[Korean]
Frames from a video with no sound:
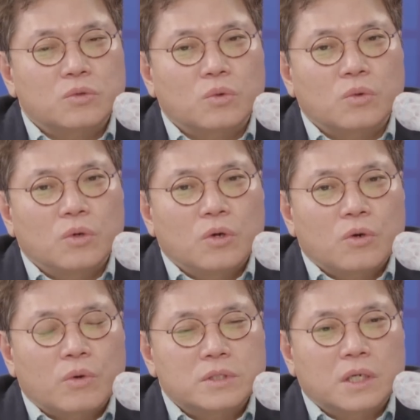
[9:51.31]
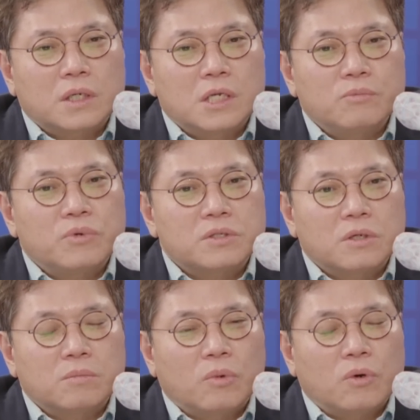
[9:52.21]
또 굉장히
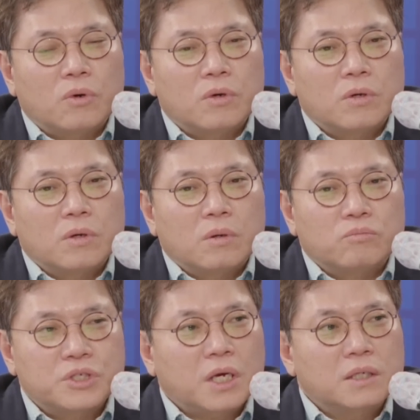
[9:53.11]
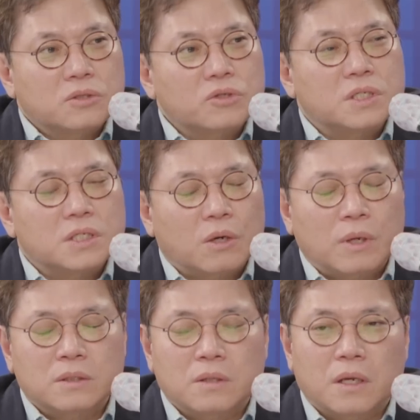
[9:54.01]
일부에서는 뭐 무식한
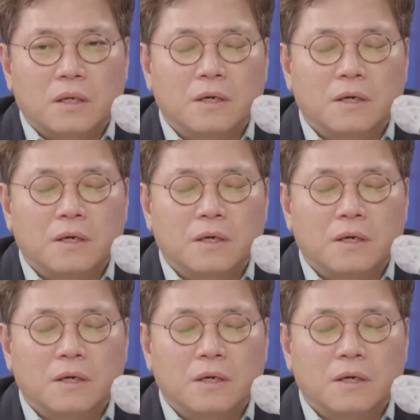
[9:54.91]
정치인이라고 하던데